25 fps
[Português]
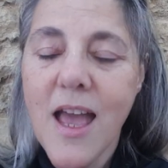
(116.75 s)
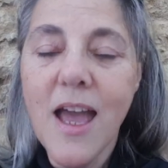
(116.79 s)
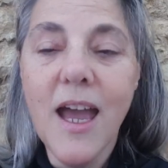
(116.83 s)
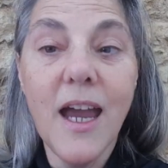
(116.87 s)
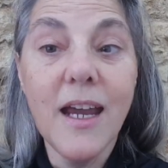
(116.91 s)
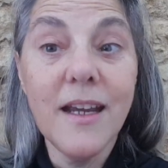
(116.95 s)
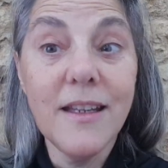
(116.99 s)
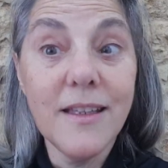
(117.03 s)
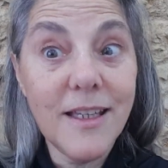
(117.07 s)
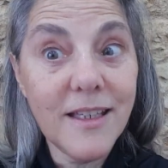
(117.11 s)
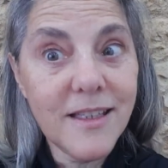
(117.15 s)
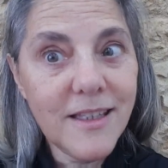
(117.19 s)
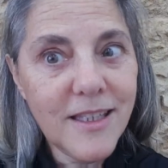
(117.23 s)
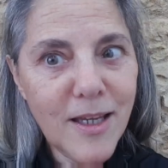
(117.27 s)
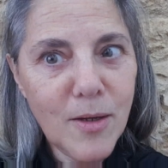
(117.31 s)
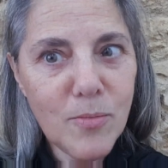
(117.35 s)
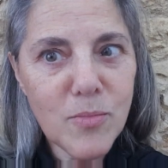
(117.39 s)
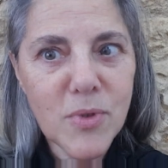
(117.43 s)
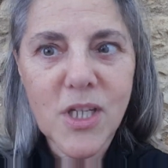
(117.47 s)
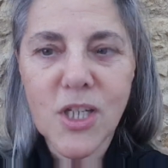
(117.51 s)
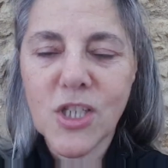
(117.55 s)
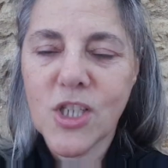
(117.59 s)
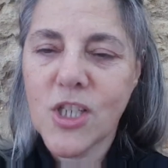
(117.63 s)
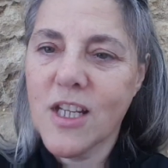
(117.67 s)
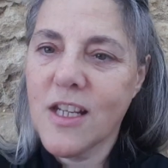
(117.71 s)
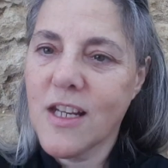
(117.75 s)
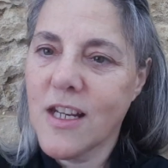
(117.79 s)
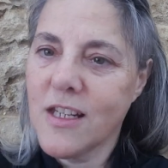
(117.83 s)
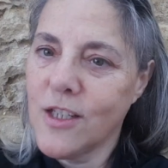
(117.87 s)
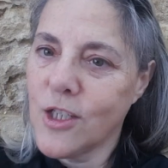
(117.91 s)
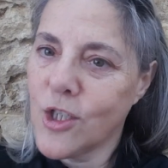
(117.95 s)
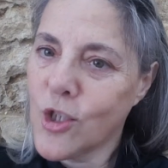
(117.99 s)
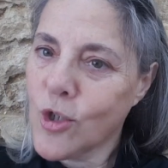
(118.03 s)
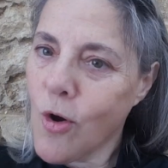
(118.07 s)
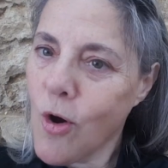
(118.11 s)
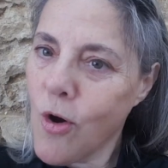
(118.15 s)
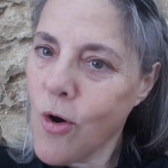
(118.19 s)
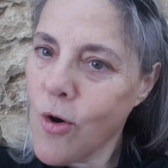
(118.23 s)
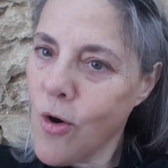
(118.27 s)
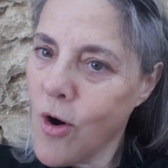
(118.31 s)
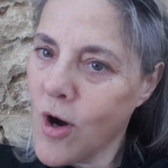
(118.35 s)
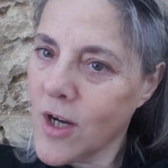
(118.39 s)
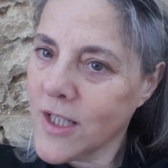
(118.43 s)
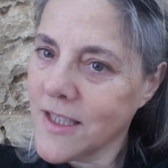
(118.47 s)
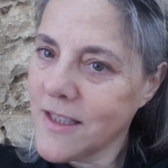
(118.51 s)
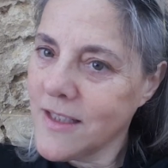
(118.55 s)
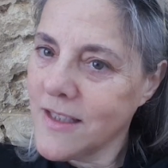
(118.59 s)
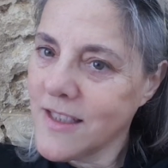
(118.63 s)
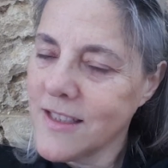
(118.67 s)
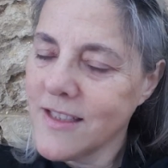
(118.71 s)
Ainda temos as areias
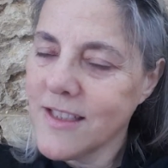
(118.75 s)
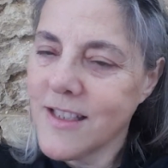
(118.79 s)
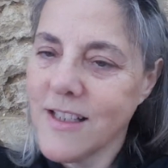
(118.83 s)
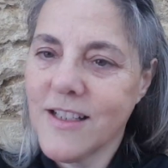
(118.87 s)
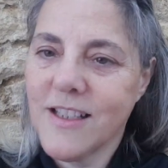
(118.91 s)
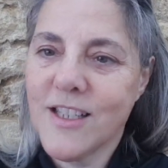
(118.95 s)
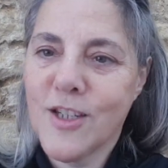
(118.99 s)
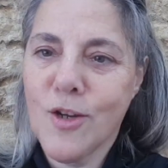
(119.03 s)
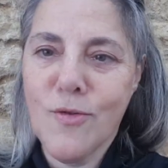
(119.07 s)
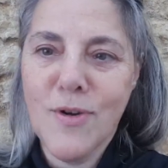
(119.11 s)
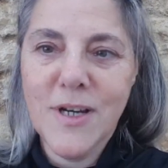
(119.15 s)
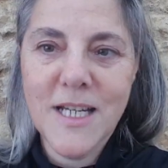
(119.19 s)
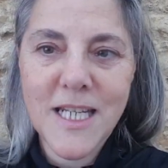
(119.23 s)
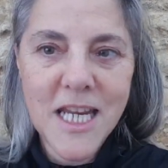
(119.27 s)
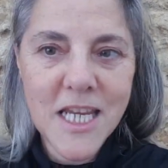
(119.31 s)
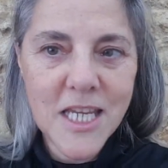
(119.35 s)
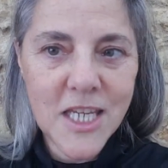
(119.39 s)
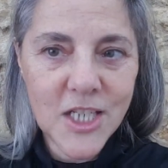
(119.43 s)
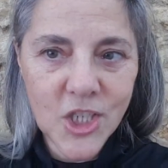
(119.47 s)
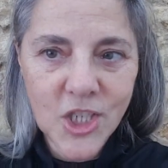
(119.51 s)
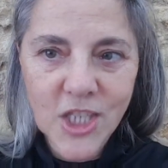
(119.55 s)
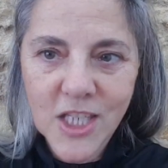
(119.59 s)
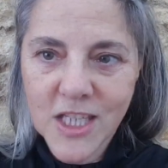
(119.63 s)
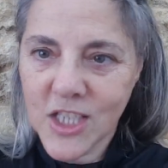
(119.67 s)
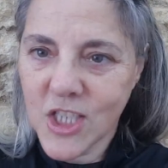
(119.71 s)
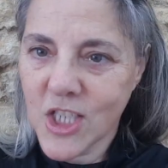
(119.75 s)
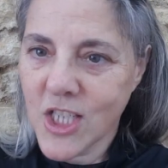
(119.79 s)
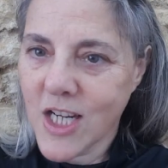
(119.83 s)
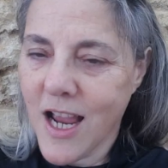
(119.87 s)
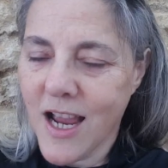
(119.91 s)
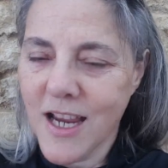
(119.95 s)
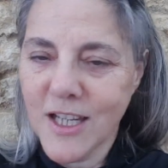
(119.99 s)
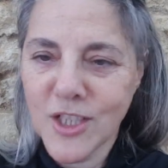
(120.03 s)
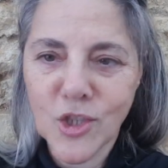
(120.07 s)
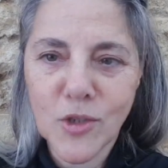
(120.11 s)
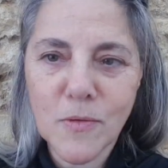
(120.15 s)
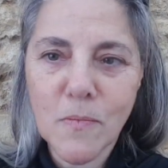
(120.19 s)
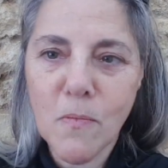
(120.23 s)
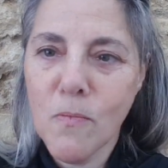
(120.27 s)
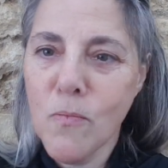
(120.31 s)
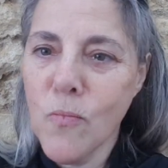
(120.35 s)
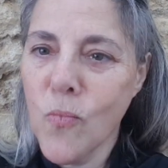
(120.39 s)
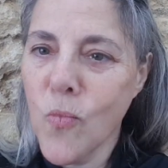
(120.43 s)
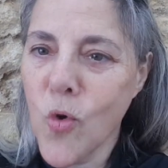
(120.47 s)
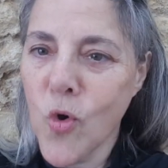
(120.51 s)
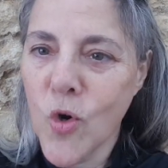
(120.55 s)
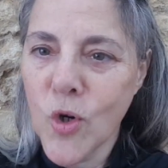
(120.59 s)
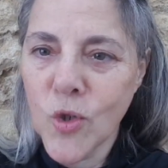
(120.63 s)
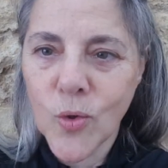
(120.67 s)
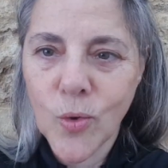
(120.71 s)
cocote, que são areias de cascais
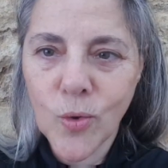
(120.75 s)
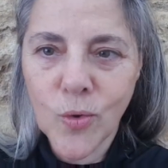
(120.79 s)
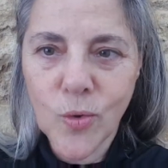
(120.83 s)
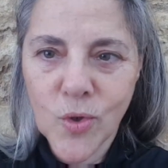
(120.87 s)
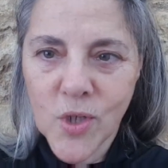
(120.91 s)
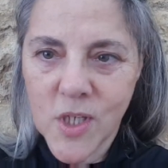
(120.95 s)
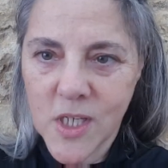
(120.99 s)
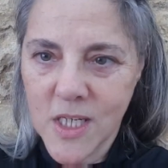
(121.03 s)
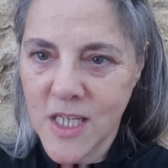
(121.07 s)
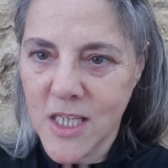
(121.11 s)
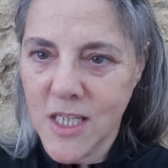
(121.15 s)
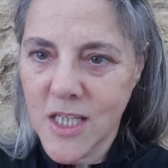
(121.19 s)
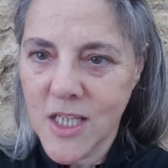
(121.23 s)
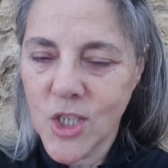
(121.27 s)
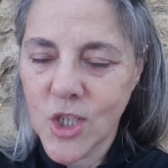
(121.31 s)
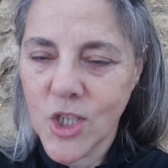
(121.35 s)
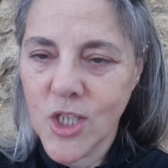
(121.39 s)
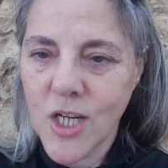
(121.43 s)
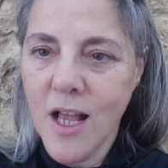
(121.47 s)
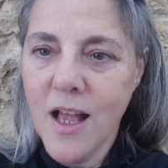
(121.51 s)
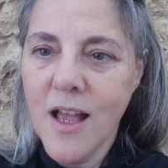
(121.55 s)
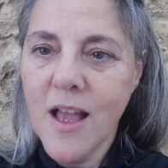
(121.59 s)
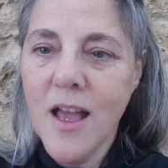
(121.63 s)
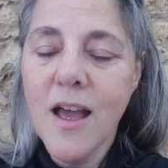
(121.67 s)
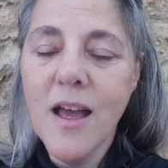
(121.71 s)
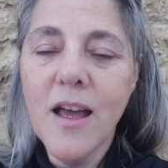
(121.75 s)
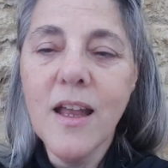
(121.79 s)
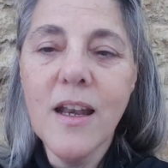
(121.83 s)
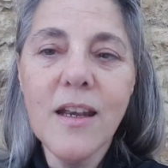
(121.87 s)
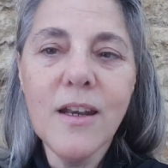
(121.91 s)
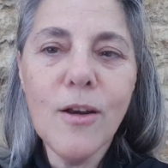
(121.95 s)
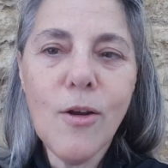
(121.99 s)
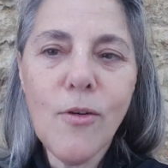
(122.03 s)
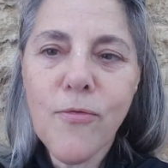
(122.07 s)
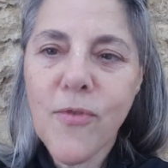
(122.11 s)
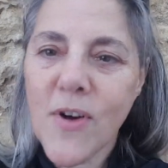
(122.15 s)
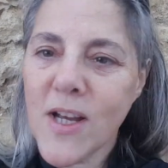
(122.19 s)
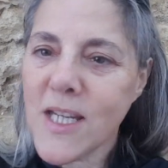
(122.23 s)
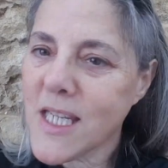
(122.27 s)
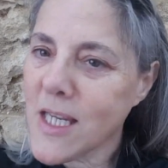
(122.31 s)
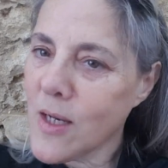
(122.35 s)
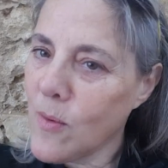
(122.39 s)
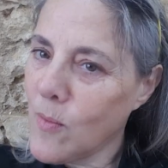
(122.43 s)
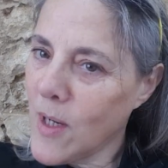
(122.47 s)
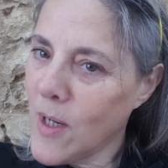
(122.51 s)
muito docinhas, não fazem